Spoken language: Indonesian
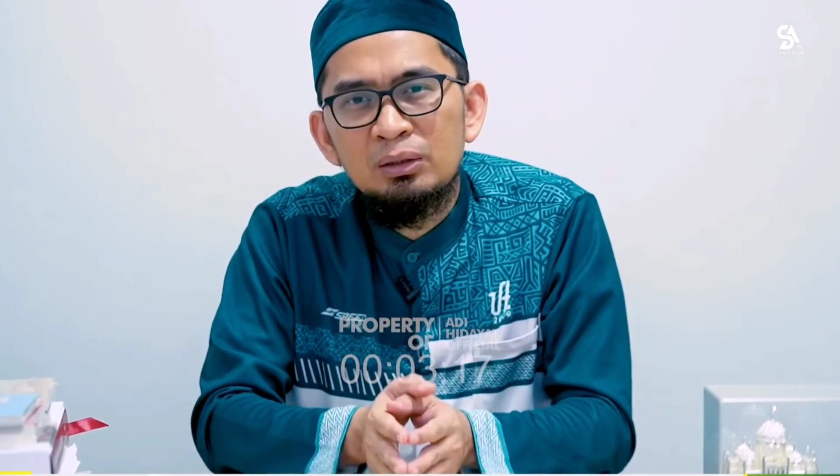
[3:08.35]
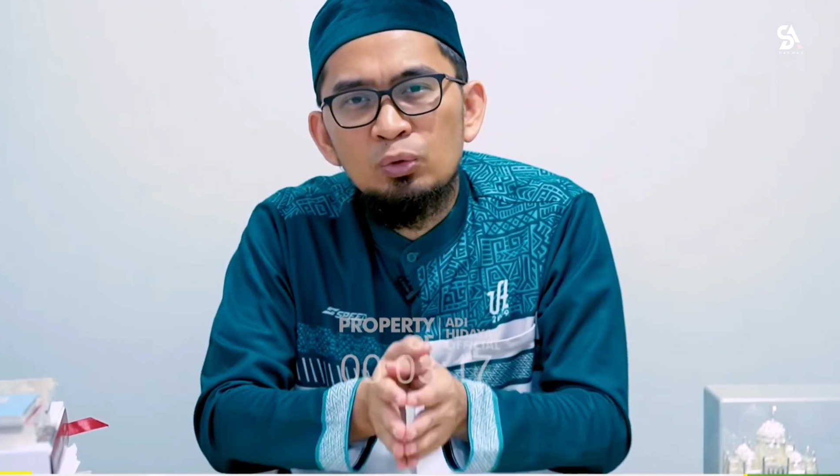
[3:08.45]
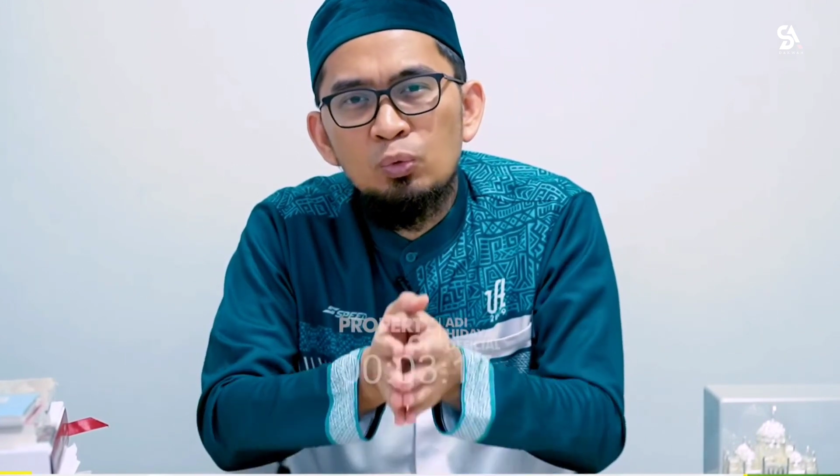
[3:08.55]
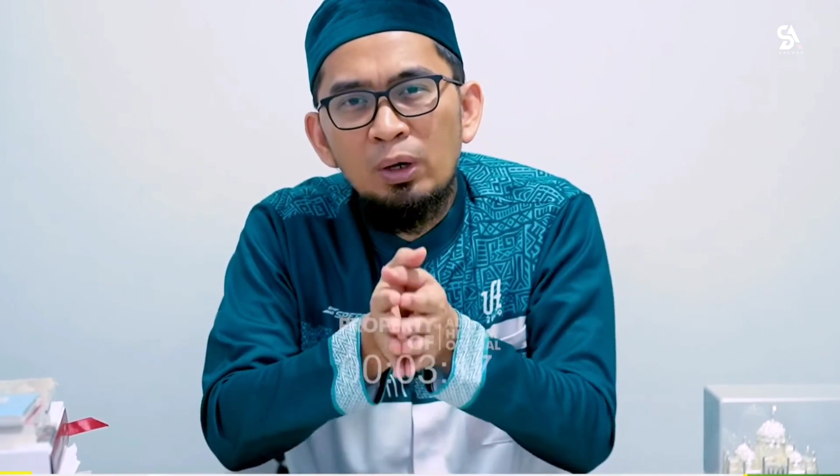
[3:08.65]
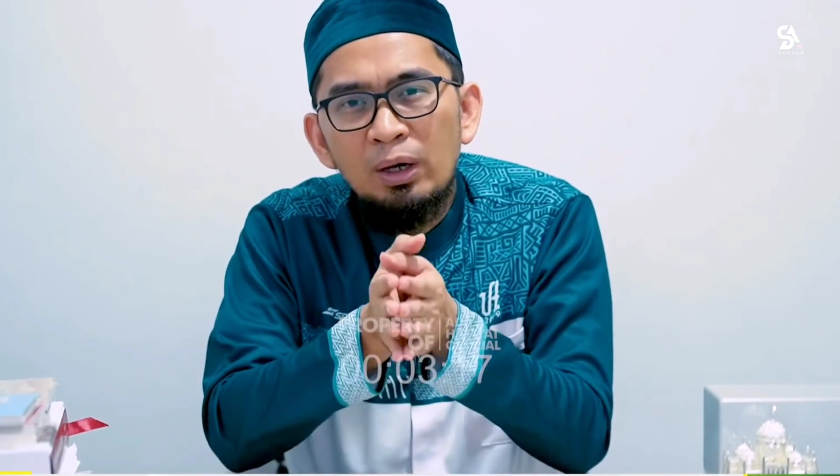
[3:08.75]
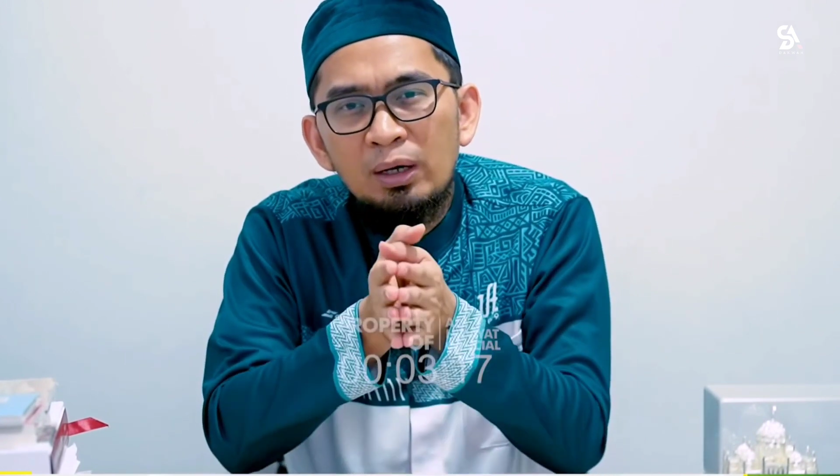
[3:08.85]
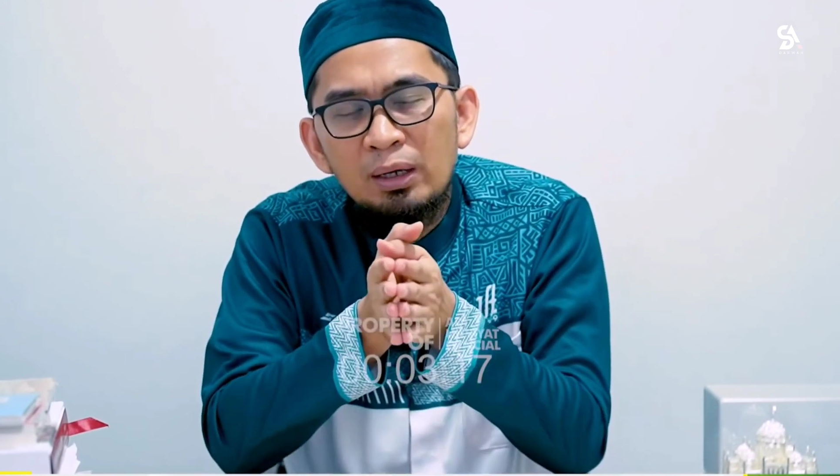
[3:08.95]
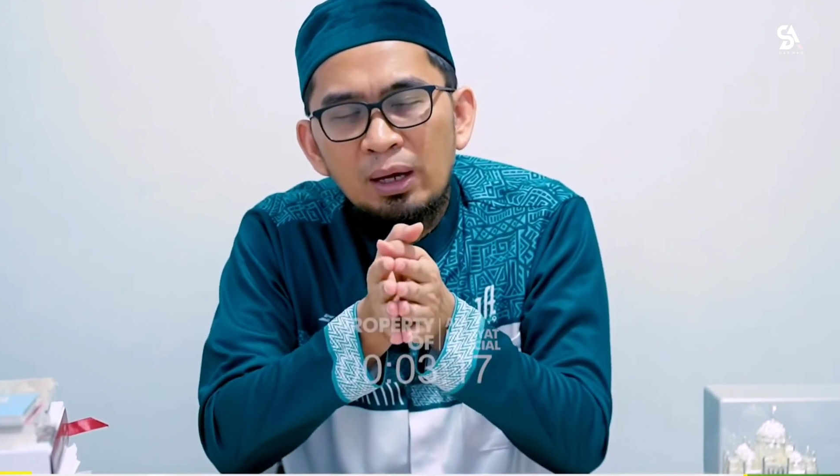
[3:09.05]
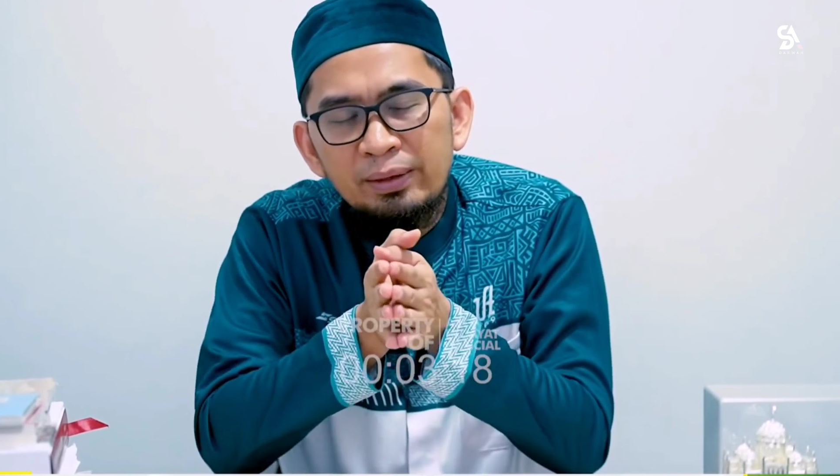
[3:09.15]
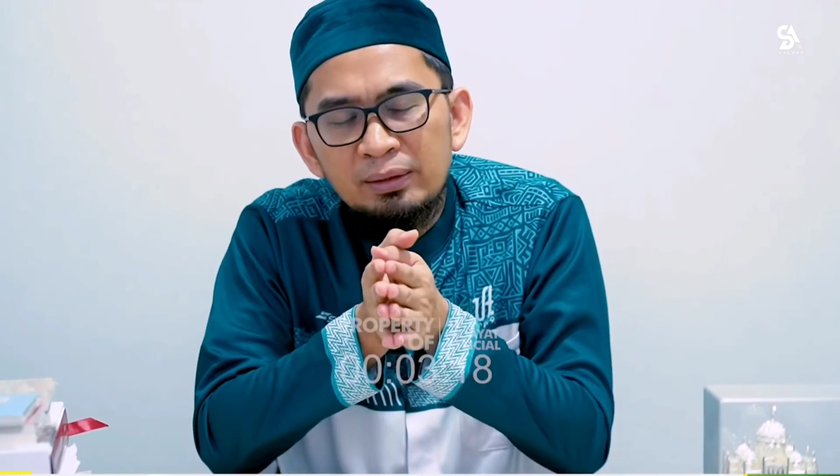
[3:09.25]

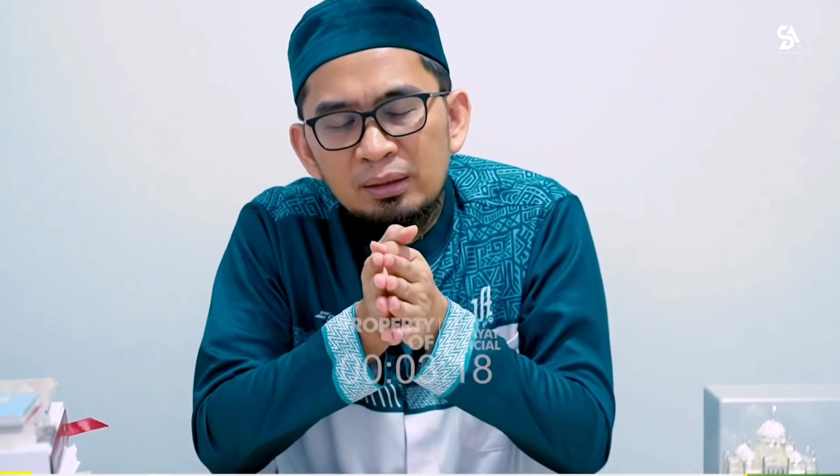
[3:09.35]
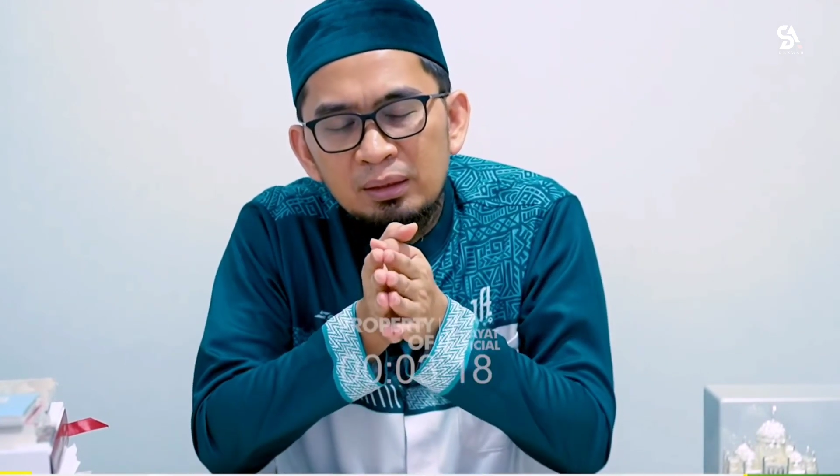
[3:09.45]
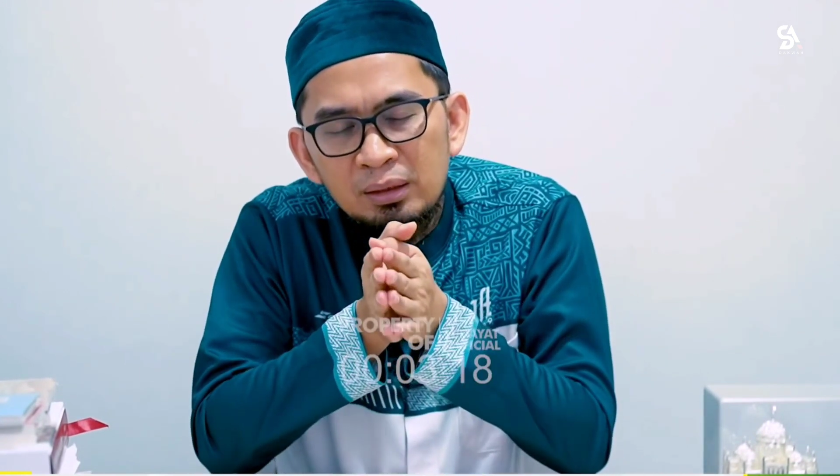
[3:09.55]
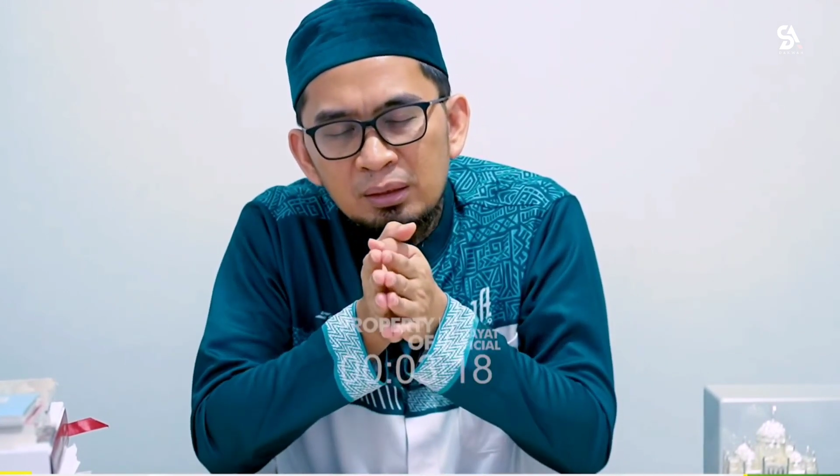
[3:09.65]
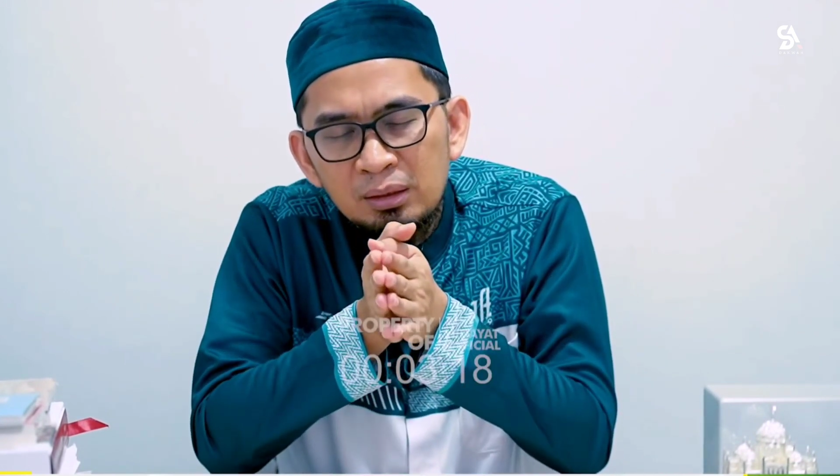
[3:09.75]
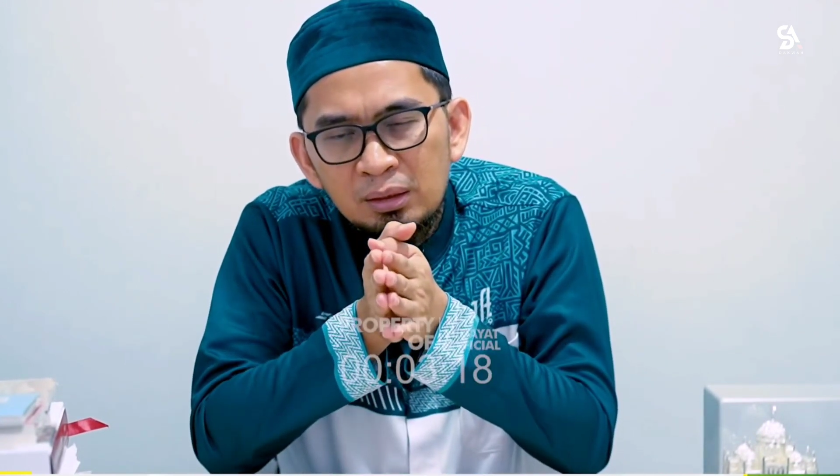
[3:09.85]
Dua ayat ini